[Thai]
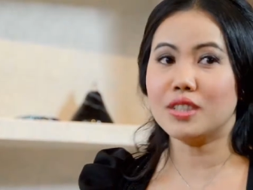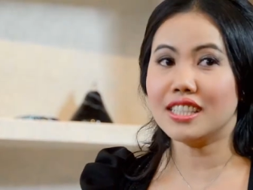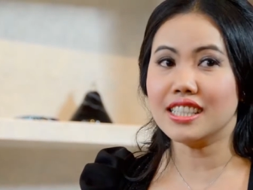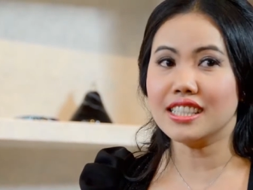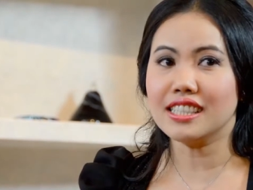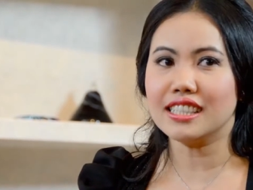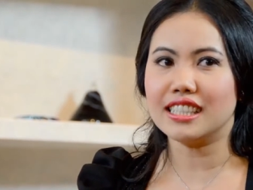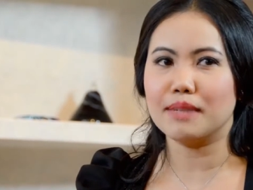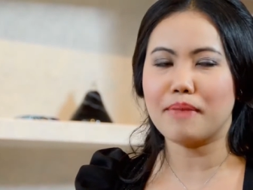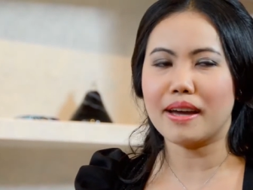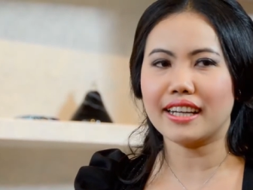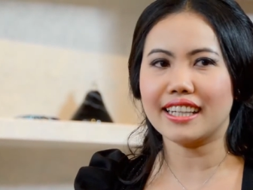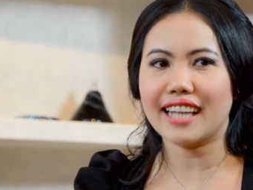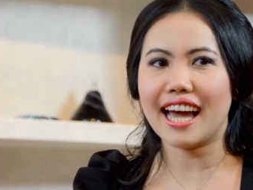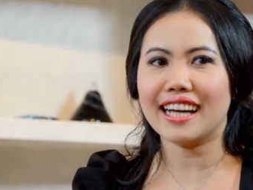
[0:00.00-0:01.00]
คุ้นชื่อหรือ
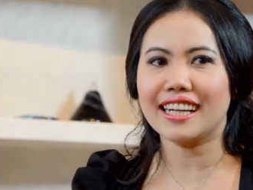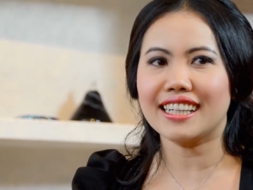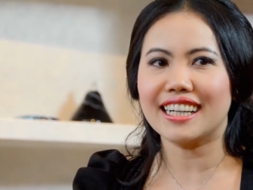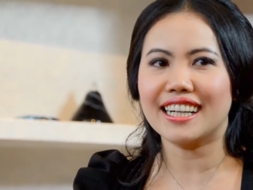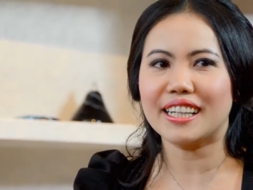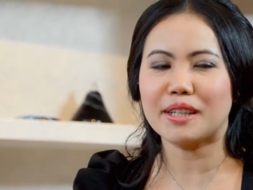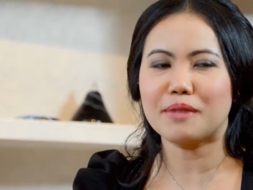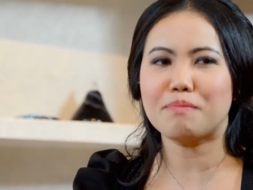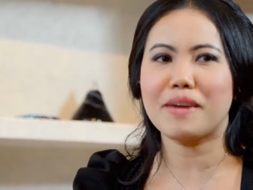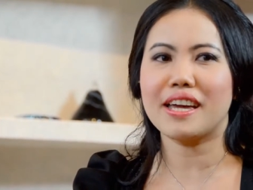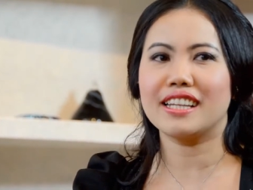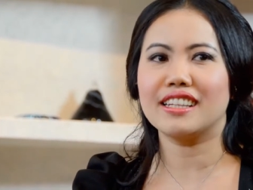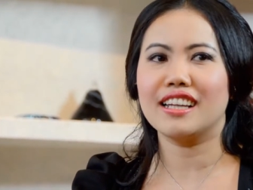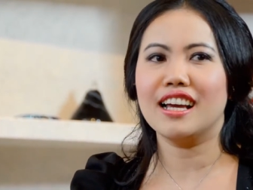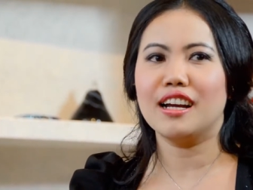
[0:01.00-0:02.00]
แม้กระทั่งเคย
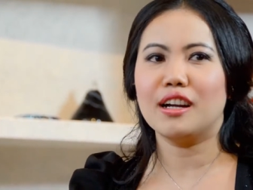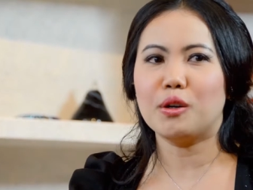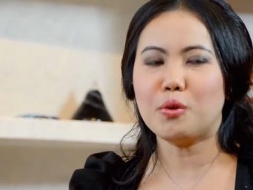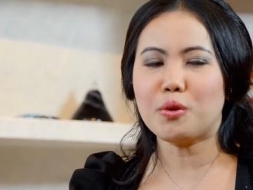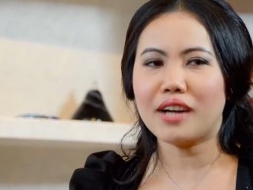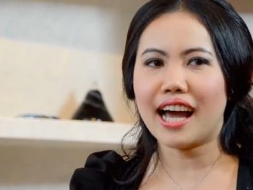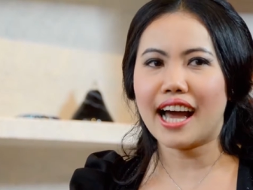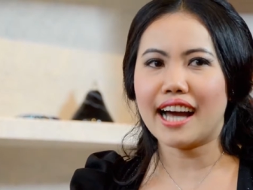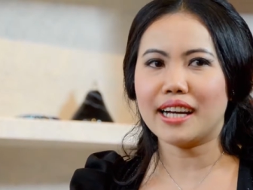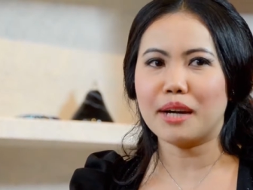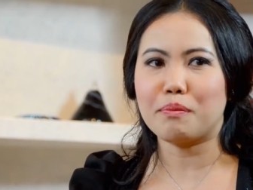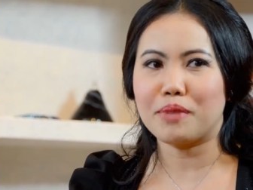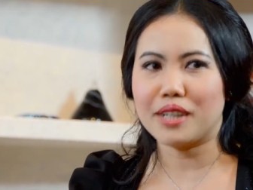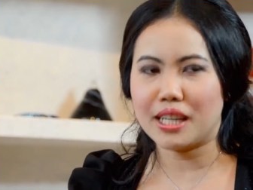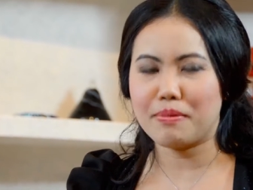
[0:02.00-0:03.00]
เป็นลูกค้า
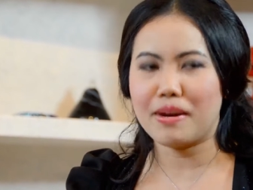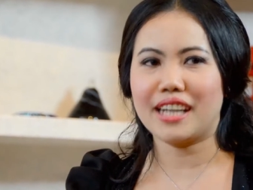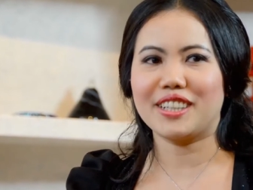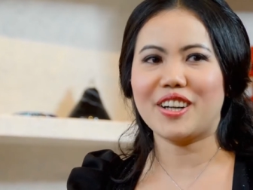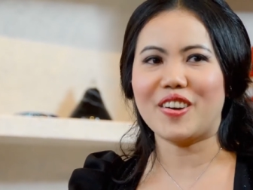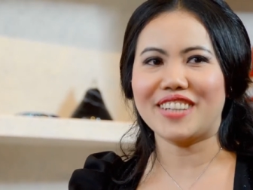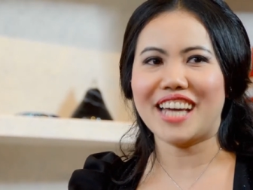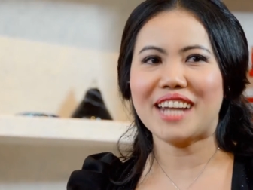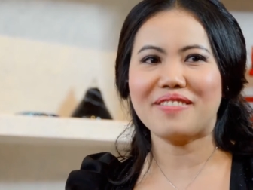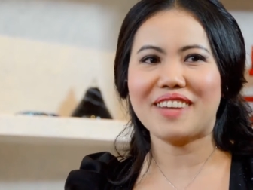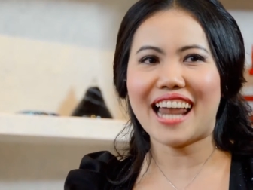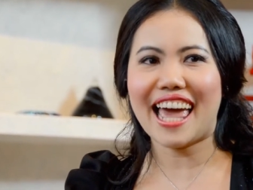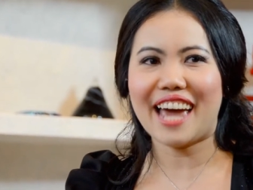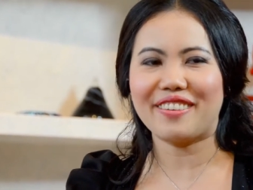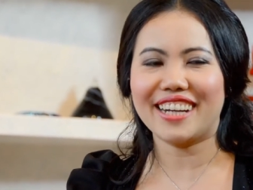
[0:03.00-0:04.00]
กับผลิตภัณฑ์ของท่าน
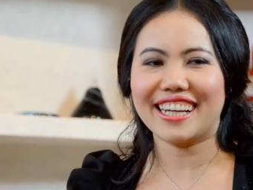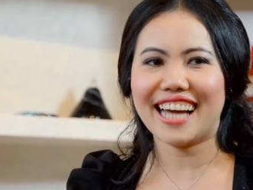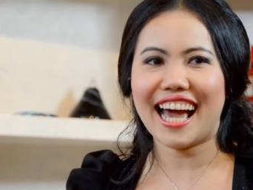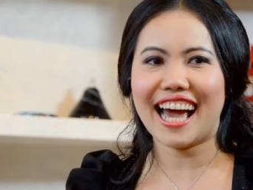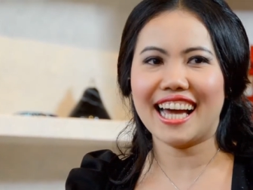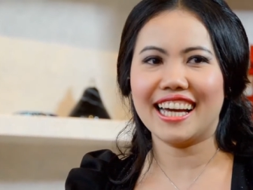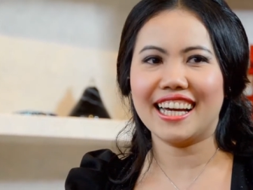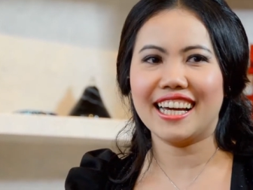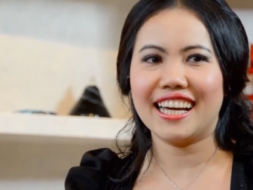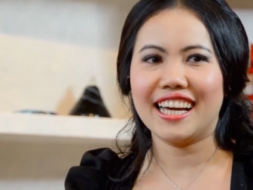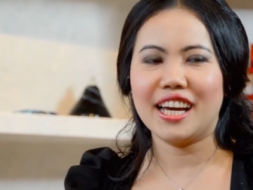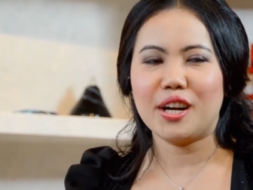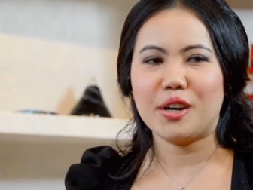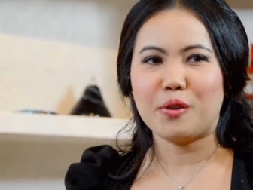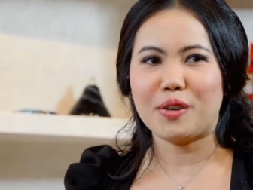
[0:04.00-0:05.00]
มาแล้วนะคะ
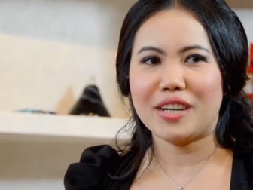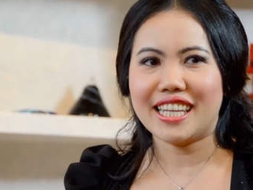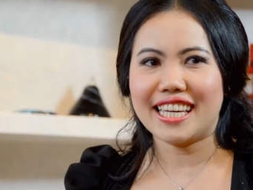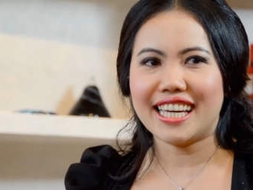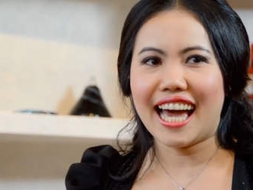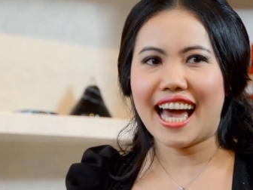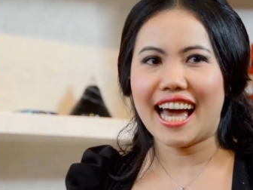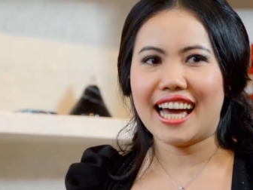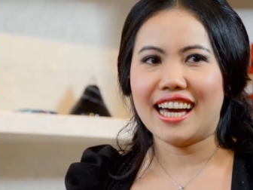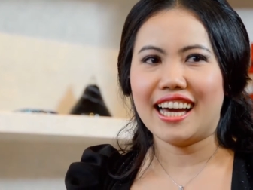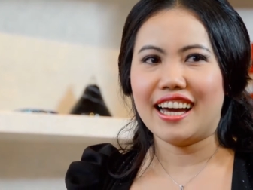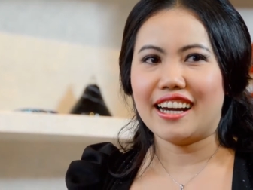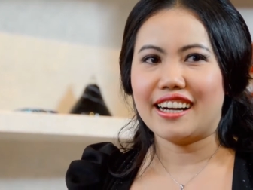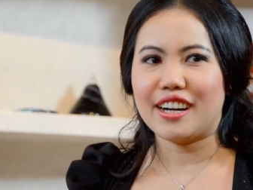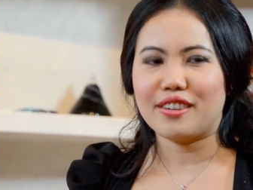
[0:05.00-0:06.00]
วันนี้ค่ะ
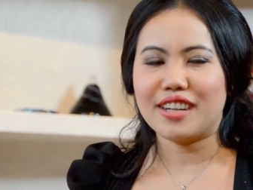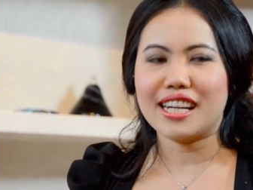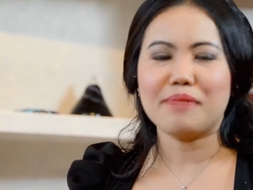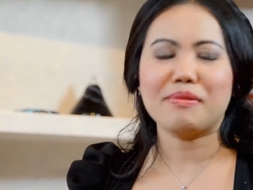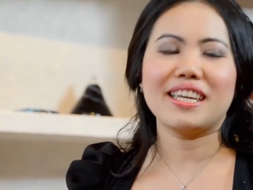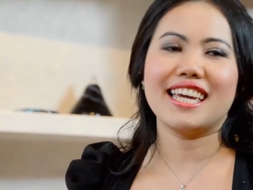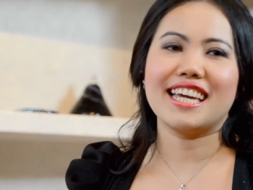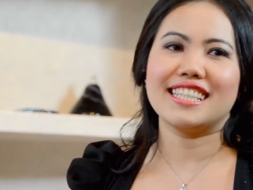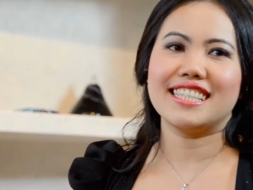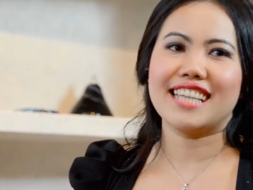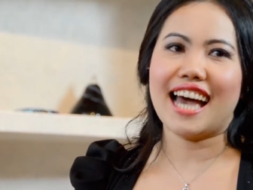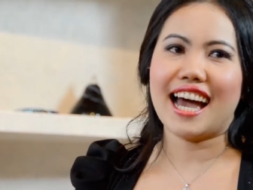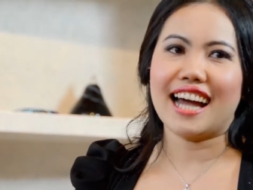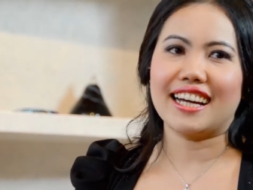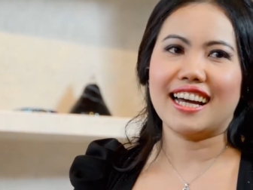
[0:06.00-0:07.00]
เราได้รับเกียรติ
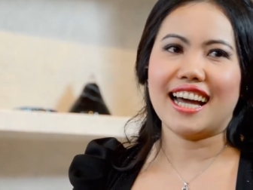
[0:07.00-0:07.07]
จาก